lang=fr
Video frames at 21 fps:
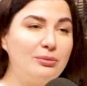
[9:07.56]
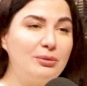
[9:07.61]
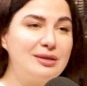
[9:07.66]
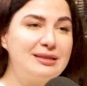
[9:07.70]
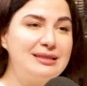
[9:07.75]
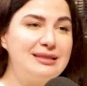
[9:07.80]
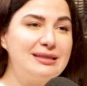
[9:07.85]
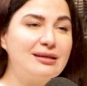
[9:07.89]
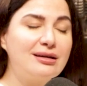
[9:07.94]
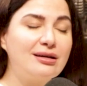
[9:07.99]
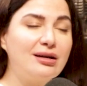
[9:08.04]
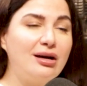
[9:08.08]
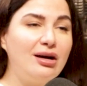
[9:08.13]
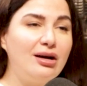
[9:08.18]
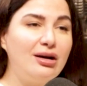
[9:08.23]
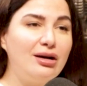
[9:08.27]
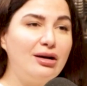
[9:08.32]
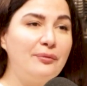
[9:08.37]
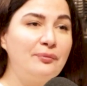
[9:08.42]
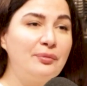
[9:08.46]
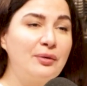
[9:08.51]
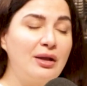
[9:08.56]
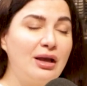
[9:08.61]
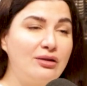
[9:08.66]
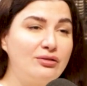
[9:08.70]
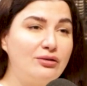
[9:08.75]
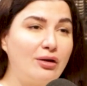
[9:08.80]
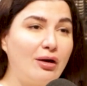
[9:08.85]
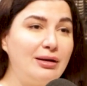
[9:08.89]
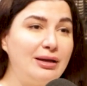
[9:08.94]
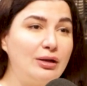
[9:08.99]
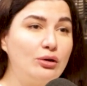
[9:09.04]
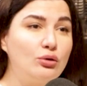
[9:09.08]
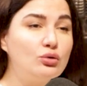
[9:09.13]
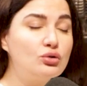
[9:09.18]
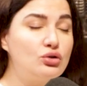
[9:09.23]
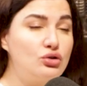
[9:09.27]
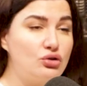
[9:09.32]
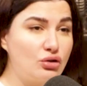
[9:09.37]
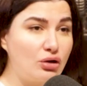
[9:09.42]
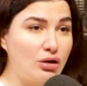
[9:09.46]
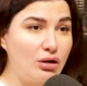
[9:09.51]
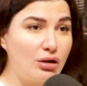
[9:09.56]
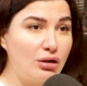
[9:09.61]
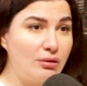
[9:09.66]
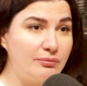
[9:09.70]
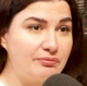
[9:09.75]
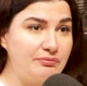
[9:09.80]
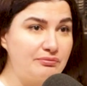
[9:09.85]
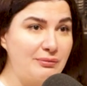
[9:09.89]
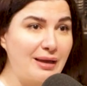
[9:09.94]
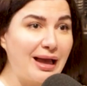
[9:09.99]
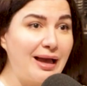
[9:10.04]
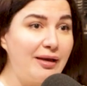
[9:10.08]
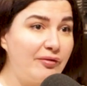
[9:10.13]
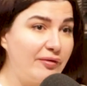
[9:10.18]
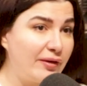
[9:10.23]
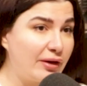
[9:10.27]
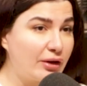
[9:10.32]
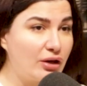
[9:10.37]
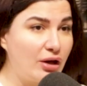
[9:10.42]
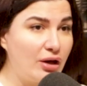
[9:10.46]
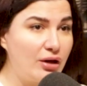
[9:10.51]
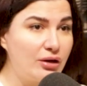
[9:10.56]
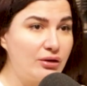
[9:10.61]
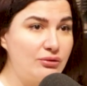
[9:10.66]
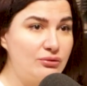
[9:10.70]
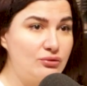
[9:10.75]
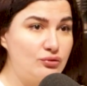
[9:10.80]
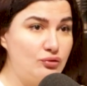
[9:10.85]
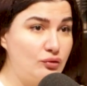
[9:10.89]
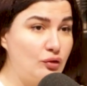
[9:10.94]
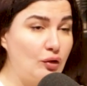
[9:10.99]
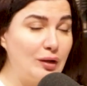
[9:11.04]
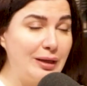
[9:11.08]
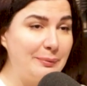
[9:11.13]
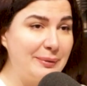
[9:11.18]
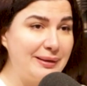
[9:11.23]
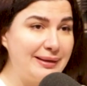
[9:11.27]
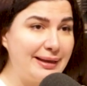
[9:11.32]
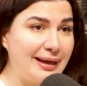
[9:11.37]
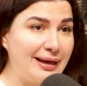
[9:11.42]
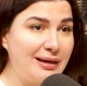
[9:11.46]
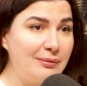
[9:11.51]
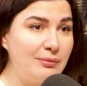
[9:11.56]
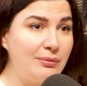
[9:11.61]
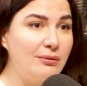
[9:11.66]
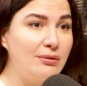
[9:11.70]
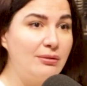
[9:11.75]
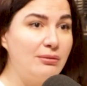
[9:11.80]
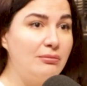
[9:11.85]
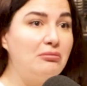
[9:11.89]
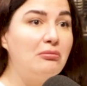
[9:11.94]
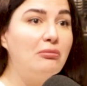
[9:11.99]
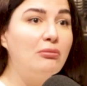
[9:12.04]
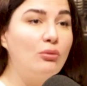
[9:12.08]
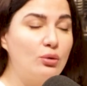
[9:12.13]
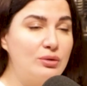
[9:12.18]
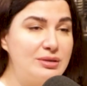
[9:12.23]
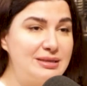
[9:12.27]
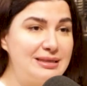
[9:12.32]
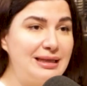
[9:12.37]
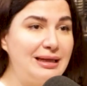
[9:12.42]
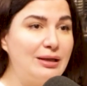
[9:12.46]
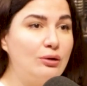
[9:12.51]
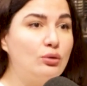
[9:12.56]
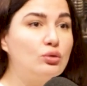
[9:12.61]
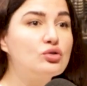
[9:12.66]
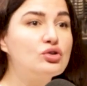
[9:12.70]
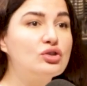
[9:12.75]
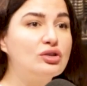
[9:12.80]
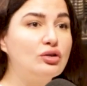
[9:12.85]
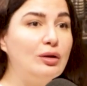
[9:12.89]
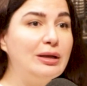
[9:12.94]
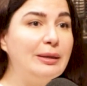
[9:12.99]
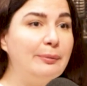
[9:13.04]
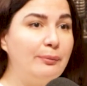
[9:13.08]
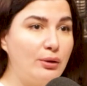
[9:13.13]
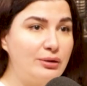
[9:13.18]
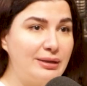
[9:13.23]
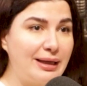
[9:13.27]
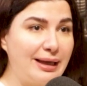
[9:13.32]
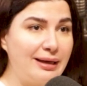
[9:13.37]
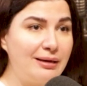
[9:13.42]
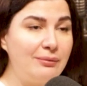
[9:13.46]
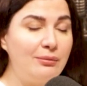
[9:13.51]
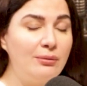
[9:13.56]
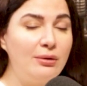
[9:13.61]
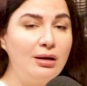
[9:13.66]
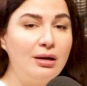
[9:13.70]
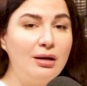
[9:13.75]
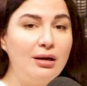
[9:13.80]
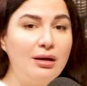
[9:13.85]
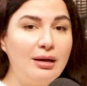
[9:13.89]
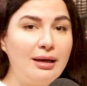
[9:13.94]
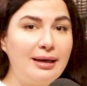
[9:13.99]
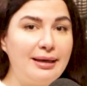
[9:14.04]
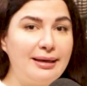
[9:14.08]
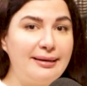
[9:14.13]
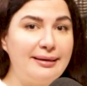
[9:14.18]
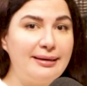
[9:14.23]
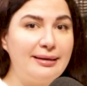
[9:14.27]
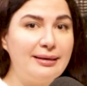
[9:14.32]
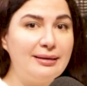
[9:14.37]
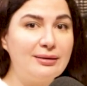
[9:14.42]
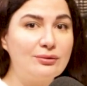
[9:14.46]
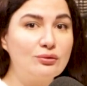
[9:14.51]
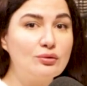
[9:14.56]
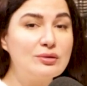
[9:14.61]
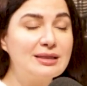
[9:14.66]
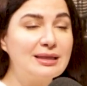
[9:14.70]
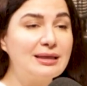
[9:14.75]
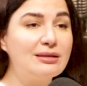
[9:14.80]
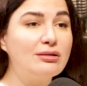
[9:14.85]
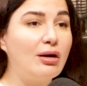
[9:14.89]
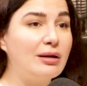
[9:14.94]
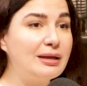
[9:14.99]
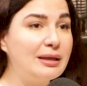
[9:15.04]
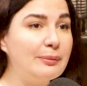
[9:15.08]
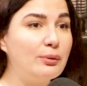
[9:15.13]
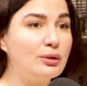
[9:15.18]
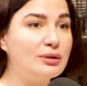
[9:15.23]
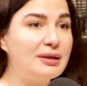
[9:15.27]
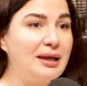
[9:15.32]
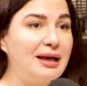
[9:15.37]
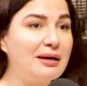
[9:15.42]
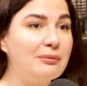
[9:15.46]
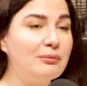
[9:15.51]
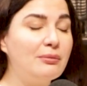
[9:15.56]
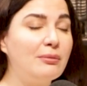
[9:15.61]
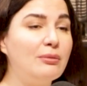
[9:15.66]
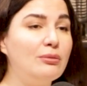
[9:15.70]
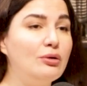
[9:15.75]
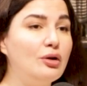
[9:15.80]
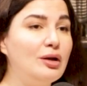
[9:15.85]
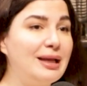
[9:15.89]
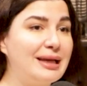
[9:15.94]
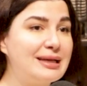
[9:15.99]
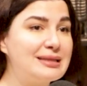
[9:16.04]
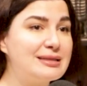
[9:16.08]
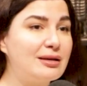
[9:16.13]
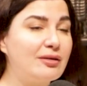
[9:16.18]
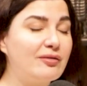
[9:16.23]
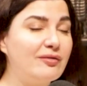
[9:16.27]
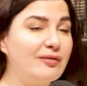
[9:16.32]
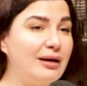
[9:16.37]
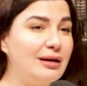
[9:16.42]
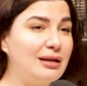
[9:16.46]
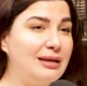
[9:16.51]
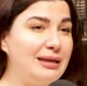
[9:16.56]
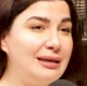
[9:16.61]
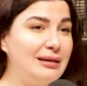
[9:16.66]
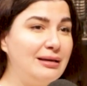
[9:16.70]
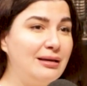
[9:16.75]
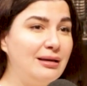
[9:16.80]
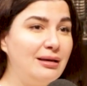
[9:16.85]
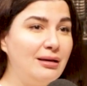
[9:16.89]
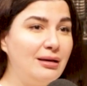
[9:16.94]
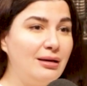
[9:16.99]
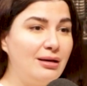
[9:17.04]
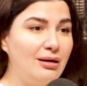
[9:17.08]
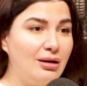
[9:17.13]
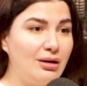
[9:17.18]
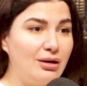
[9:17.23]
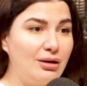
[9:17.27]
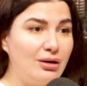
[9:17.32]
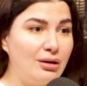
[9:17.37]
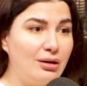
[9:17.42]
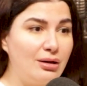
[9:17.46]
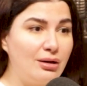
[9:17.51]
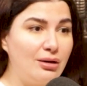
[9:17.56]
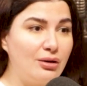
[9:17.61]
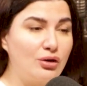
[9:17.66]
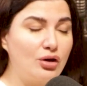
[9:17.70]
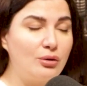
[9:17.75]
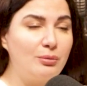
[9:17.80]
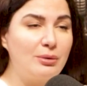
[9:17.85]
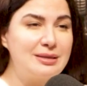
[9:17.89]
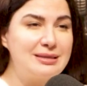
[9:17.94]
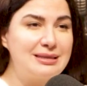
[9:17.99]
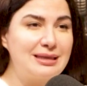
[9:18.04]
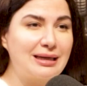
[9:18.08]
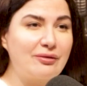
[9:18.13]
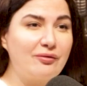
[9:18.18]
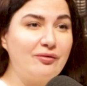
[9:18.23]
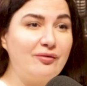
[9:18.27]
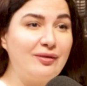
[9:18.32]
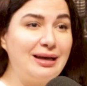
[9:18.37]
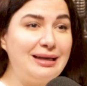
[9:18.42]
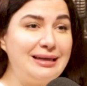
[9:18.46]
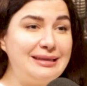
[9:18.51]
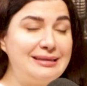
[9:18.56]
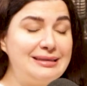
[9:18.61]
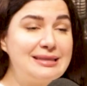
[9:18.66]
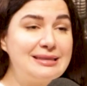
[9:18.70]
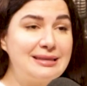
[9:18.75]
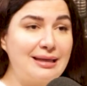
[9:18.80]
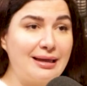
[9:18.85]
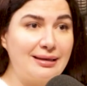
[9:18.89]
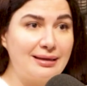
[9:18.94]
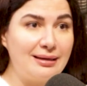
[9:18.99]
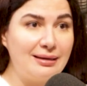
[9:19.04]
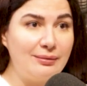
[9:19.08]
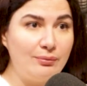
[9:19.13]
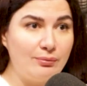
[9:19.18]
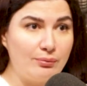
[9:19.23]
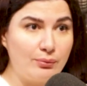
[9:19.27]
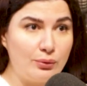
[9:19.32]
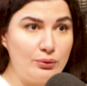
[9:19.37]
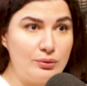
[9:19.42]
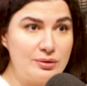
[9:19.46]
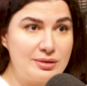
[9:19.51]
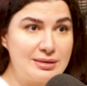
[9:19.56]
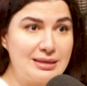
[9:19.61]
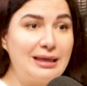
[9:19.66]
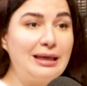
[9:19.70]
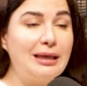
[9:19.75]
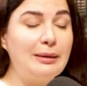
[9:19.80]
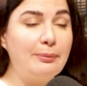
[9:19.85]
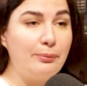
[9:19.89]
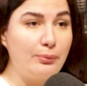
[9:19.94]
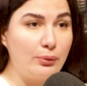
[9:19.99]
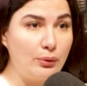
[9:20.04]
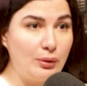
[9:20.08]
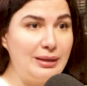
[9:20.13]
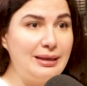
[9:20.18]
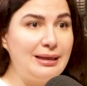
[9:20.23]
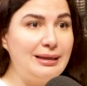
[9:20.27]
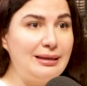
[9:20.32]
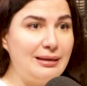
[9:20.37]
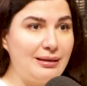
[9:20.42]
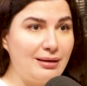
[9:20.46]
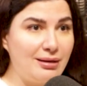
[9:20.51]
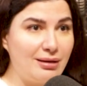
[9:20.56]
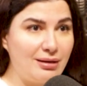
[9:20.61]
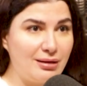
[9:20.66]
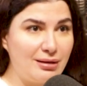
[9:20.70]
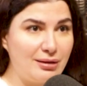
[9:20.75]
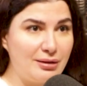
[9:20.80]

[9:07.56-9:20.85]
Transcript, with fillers: comment dire, euh, dans les couches euh, inférieures de l'épiderme. On dit les couches de l'hypoderme. Mhm. Et tout ce qui est dans l'hypoderme, le laser va les, euh, comment dire, va les distinguer plus et peut les,